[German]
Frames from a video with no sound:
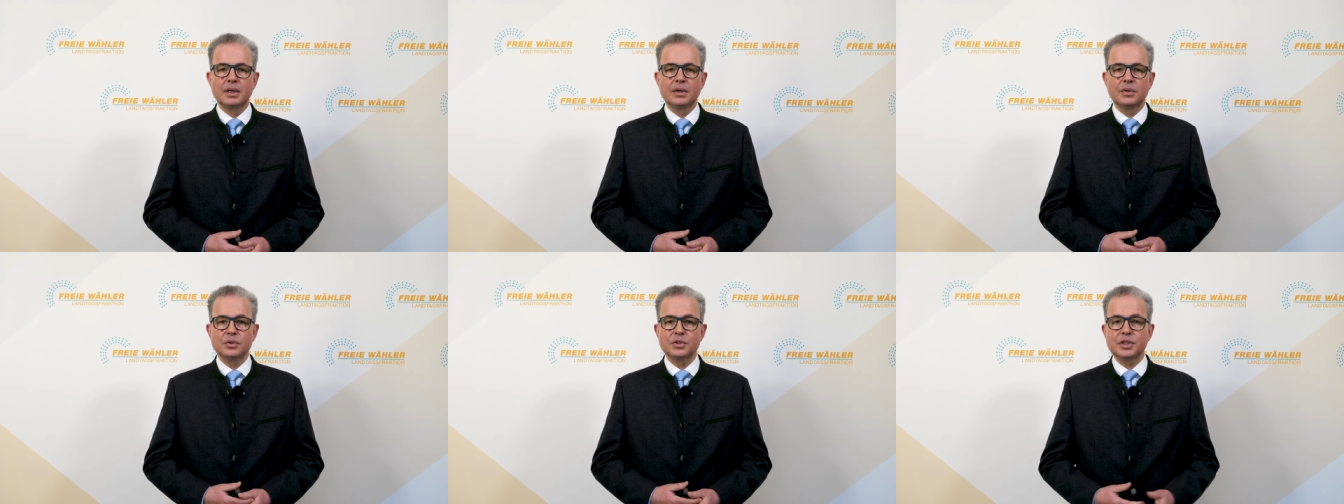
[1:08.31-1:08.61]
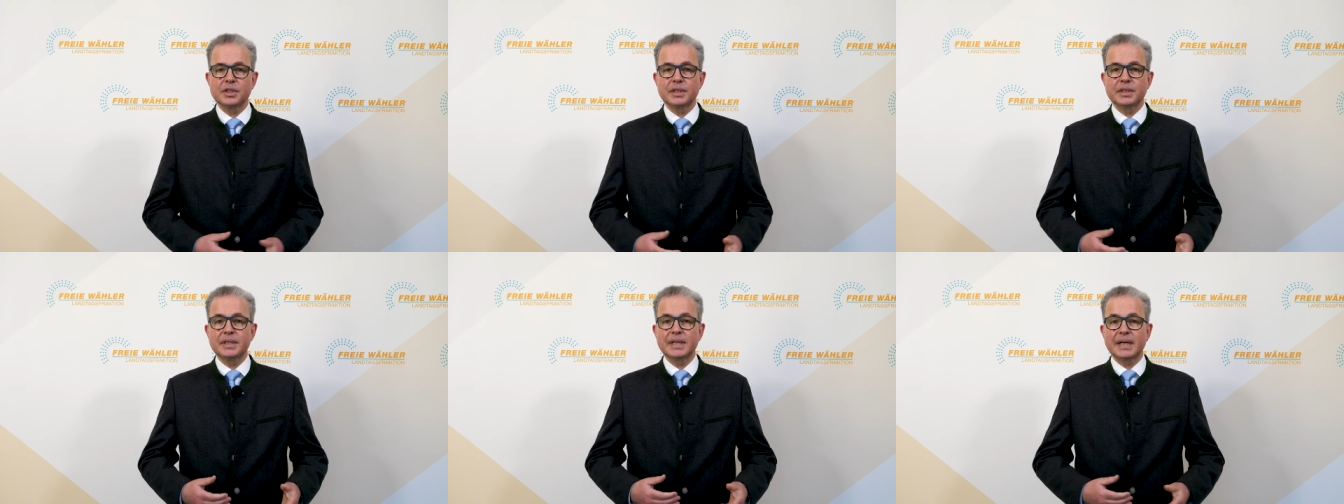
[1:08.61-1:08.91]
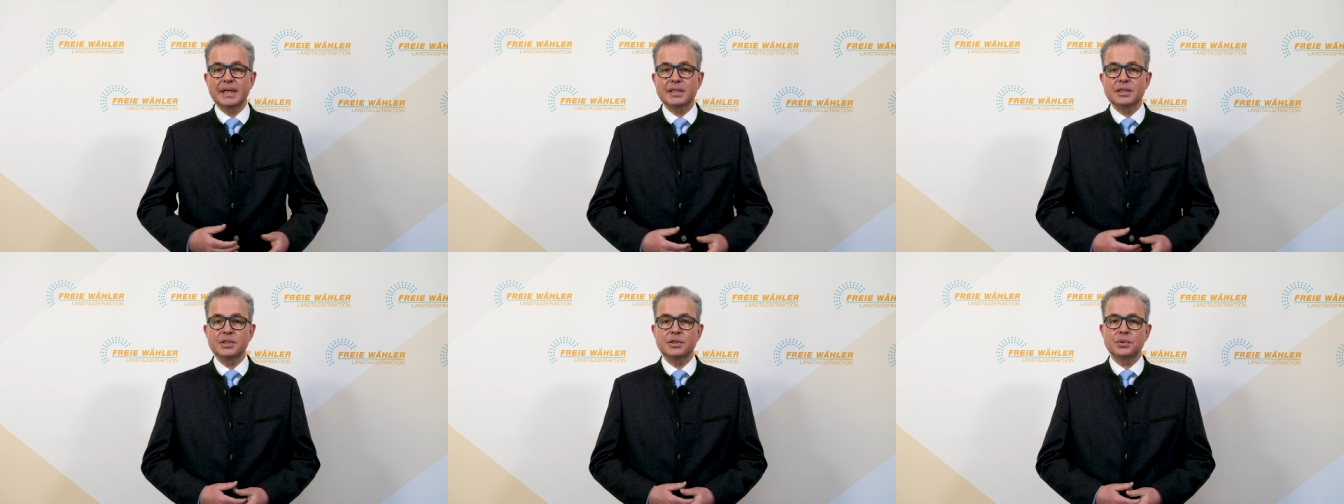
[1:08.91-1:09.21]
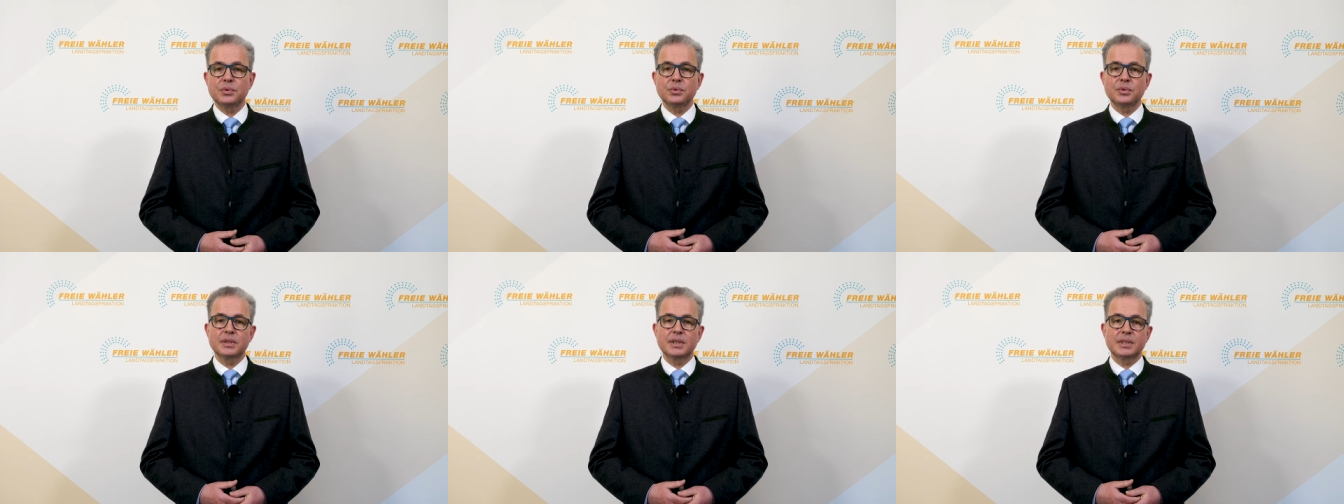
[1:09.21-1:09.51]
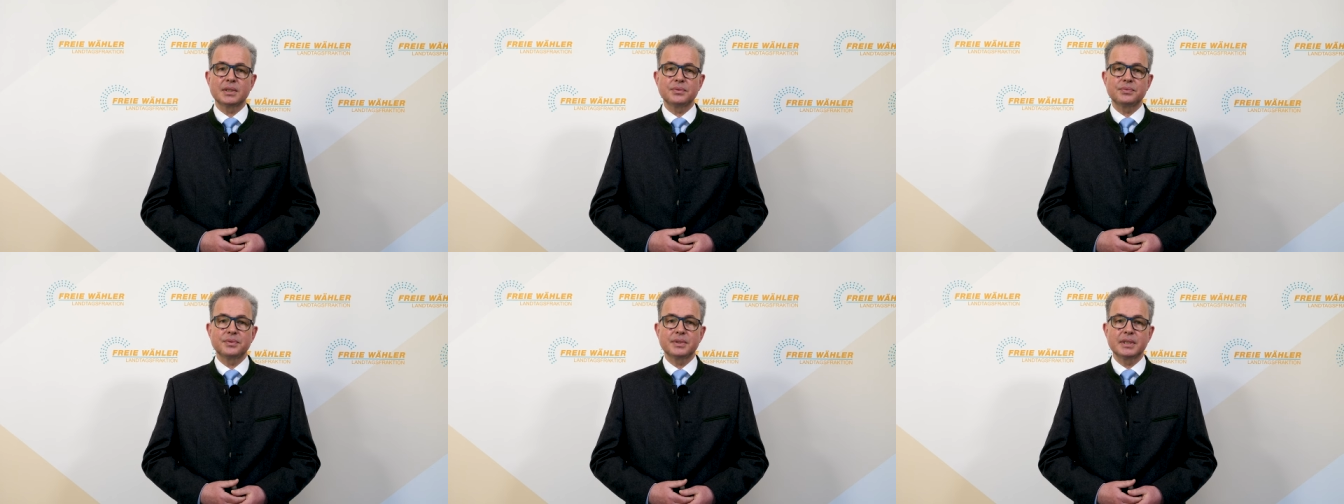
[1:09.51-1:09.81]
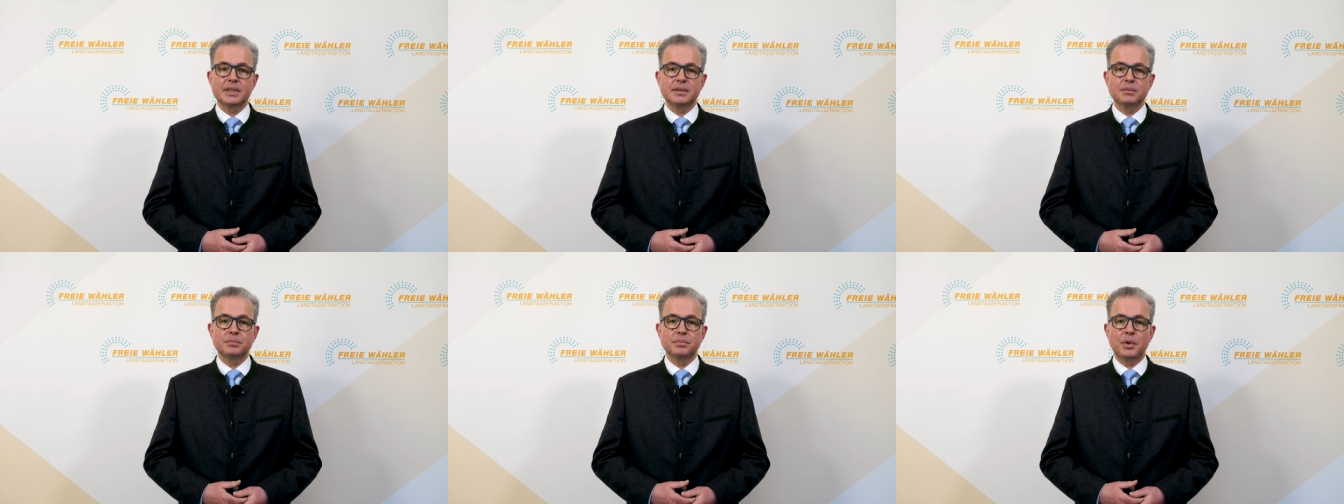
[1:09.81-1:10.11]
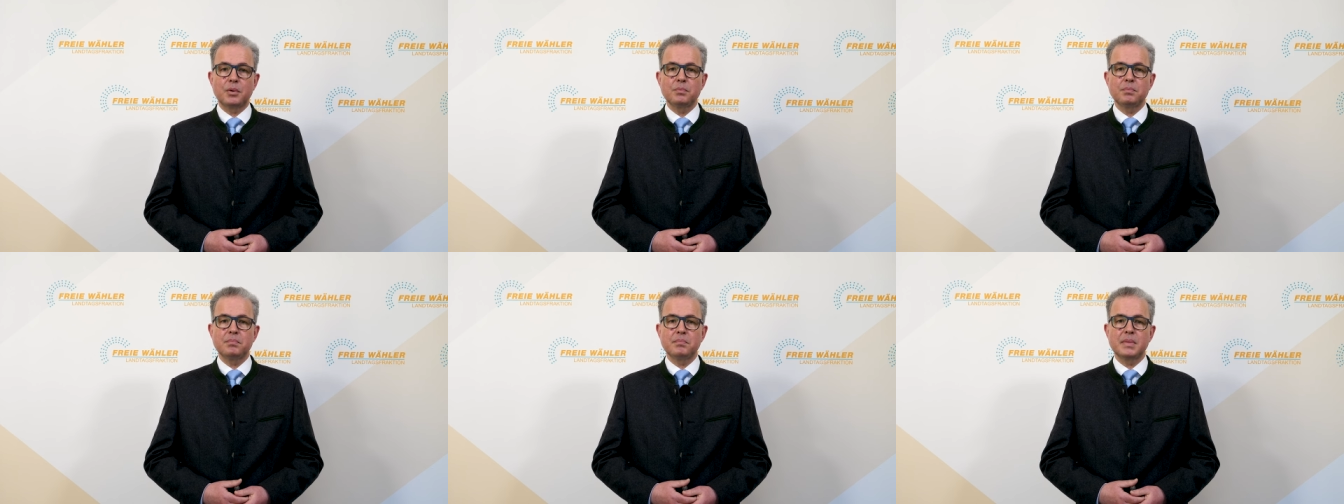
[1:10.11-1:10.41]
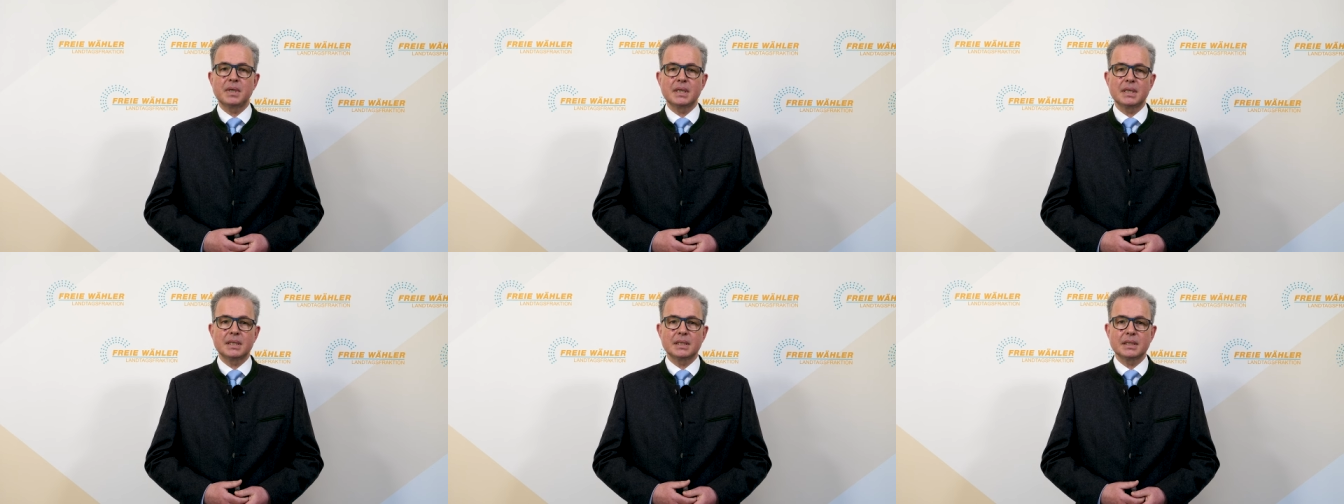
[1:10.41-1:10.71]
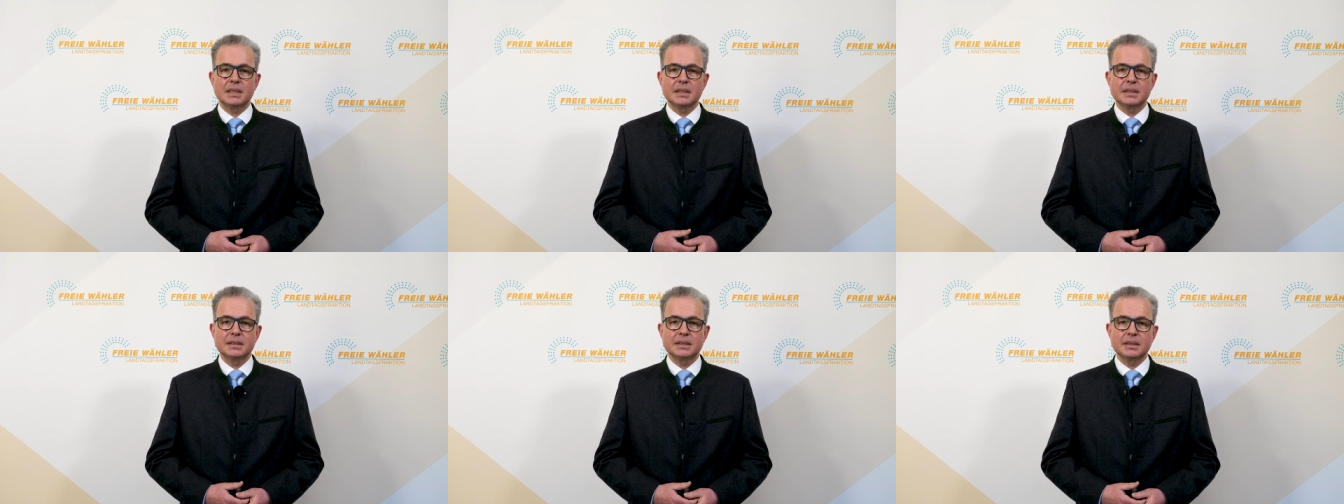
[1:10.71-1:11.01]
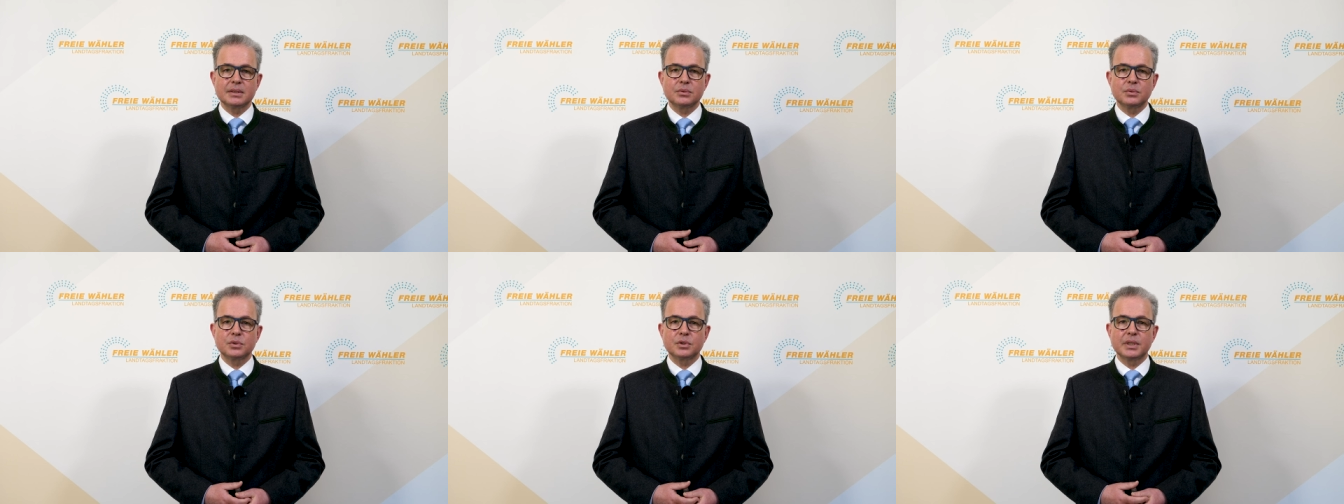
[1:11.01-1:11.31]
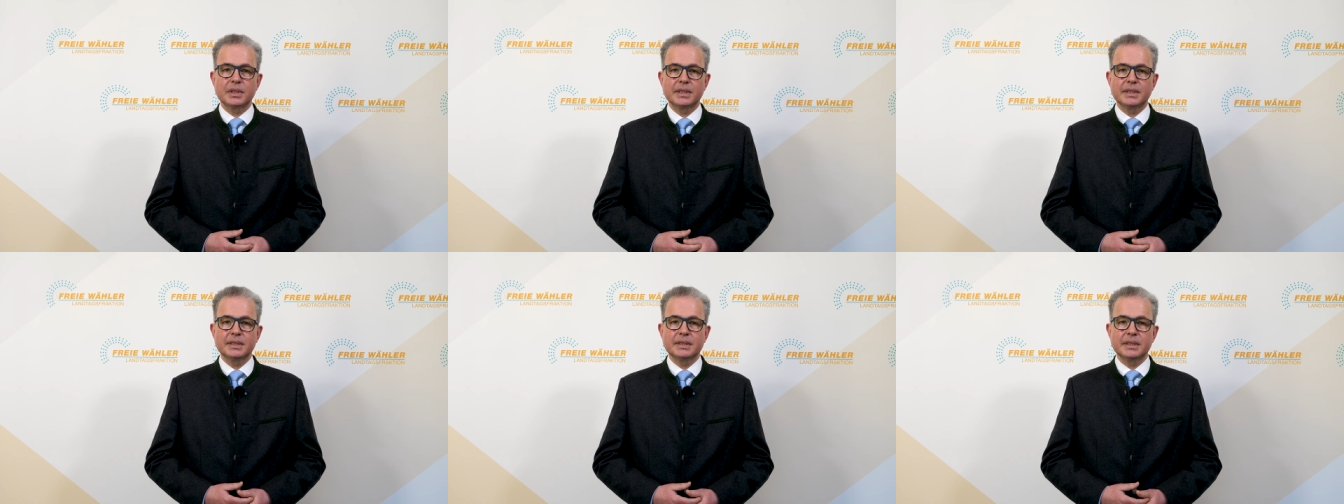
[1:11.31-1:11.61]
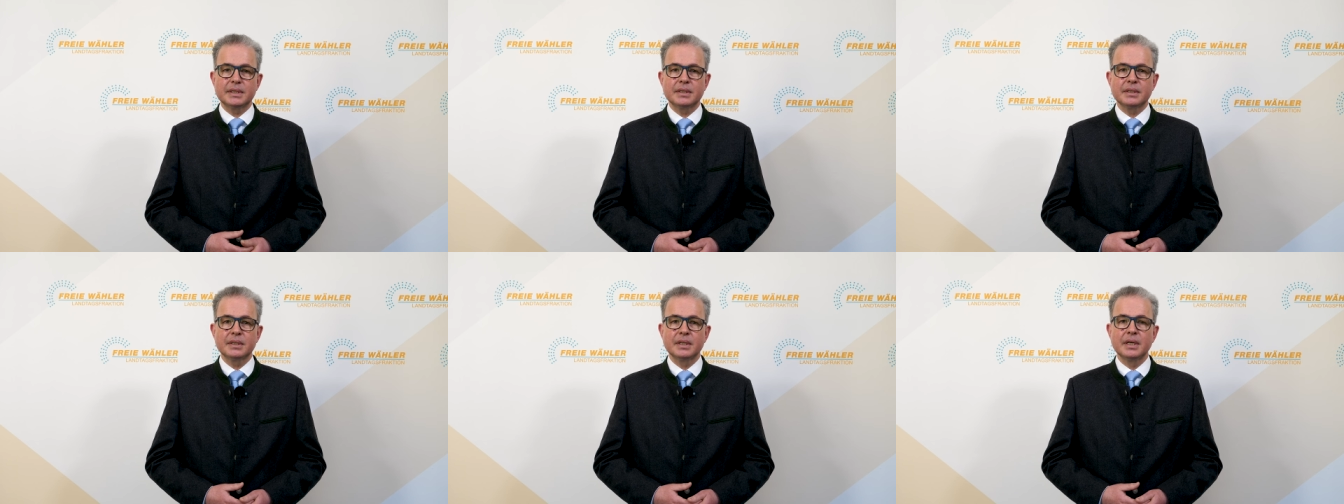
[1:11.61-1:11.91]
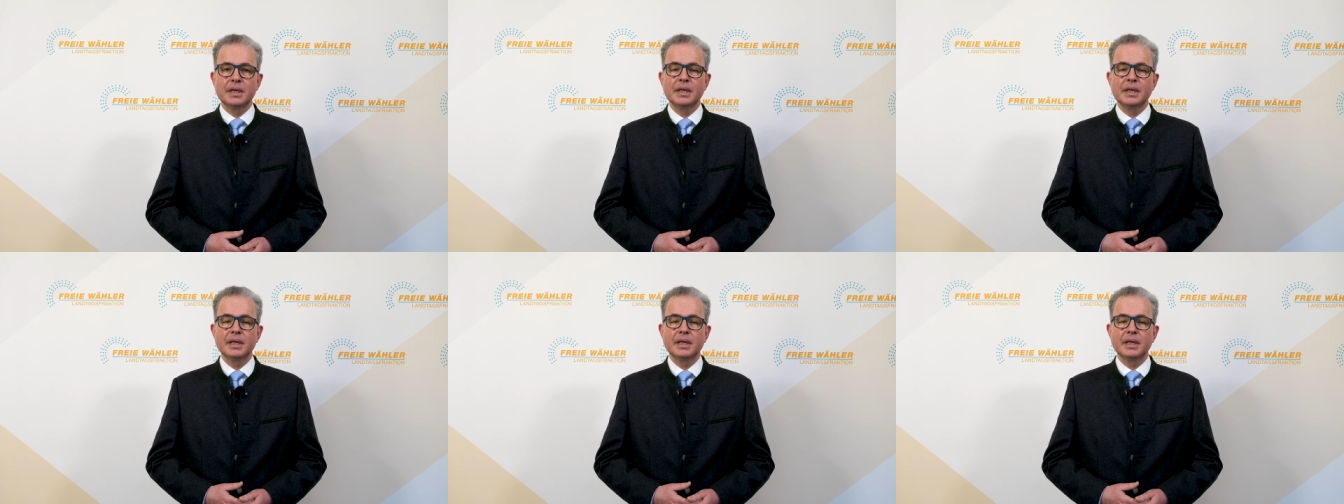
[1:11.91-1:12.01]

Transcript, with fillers: Unsere Reaktion auf den Bombenhagel in der Ukraine